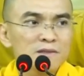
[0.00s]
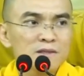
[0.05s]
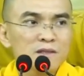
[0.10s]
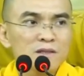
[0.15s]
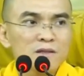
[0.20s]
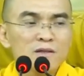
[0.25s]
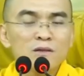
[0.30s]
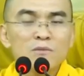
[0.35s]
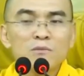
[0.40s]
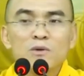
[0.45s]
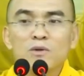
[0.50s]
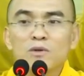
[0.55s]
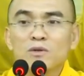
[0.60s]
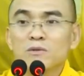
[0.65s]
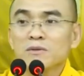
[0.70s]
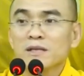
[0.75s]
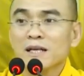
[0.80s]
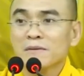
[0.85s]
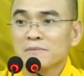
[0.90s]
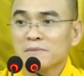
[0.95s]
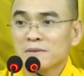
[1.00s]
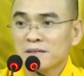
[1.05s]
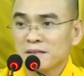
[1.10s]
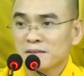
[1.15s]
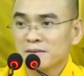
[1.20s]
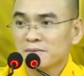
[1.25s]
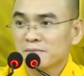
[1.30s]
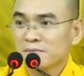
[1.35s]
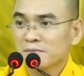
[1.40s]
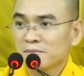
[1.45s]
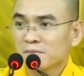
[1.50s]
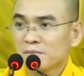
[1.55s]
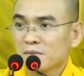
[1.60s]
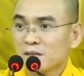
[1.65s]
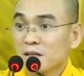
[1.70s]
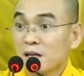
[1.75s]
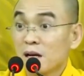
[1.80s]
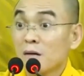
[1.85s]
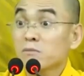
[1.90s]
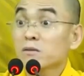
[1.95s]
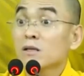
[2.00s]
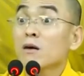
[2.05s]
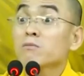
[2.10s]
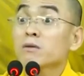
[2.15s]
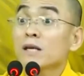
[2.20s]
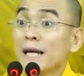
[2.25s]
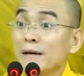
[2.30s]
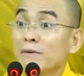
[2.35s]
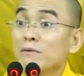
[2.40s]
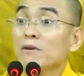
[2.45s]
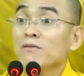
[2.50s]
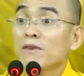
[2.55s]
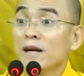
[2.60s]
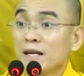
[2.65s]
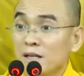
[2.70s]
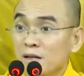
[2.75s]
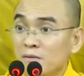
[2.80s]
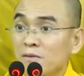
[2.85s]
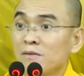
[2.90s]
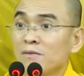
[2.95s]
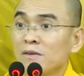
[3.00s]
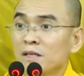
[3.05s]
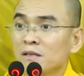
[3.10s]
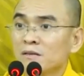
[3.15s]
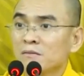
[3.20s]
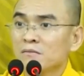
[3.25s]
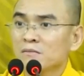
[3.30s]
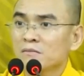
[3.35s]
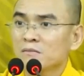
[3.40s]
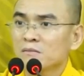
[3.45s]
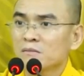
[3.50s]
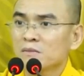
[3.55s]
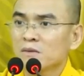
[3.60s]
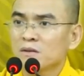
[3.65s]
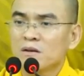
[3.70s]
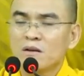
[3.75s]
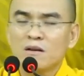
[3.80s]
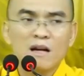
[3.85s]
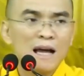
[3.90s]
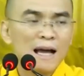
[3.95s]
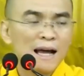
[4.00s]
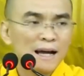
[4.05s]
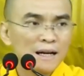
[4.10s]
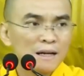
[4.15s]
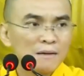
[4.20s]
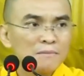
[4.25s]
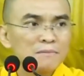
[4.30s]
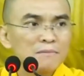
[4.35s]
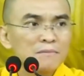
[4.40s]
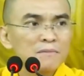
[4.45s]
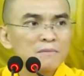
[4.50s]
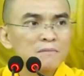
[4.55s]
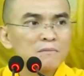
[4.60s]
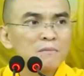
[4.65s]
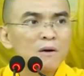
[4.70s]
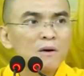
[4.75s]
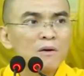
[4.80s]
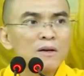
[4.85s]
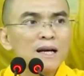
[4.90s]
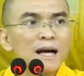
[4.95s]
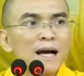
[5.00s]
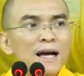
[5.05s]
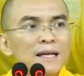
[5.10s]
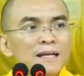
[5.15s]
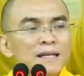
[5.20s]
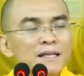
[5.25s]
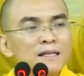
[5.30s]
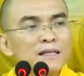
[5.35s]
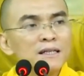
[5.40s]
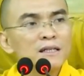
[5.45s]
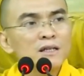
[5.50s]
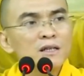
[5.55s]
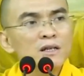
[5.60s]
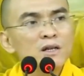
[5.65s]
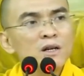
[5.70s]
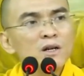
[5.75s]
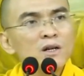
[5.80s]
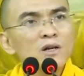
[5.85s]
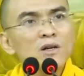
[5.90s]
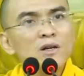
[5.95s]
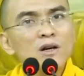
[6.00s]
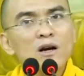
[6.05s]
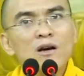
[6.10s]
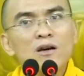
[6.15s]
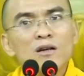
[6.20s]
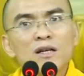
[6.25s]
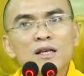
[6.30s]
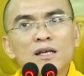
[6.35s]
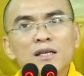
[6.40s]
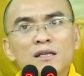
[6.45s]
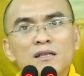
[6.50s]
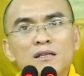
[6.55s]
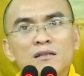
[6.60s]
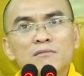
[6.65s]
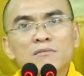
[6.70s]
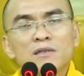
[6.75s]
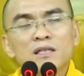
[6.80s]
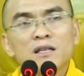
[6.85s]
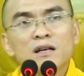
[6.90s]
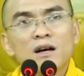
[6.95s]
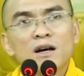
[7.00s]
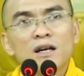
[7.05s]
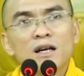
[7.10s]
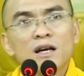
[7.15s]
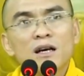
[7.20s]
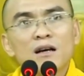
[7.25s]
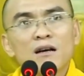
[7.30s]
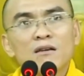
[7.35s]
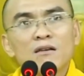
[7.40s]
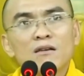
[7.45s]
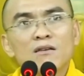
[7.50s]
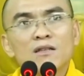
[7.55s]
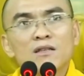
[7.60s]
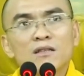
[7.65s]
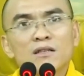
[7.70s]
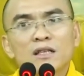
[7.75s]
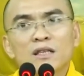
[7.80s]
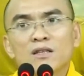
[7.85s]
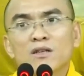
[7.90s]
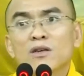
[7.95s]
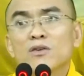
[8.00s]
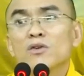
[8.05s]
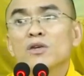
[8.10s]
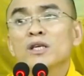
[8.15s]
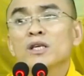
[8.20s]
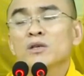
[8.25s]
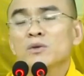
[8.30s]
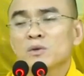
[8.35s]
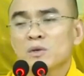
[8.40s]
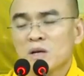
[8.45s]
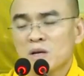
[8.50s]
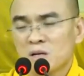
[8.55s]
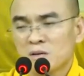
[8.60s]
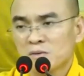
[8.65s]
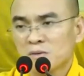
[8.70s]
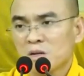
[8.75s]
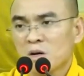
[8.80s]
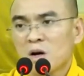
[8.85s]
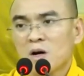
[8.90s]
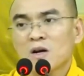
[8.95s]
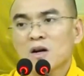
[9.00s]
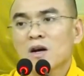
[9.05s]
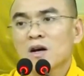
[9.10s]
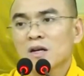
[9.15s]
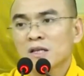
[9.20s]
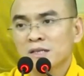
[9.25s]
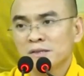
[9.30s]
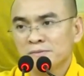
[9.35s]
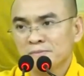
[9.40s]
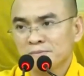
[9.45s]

của rau muốn cũng chấp nữa không không khéo nó vậy đó quý vị nó lạ lắm mỗi cái á nó có cái, cái mình gọi là có những cái cái duyên của nó khó nói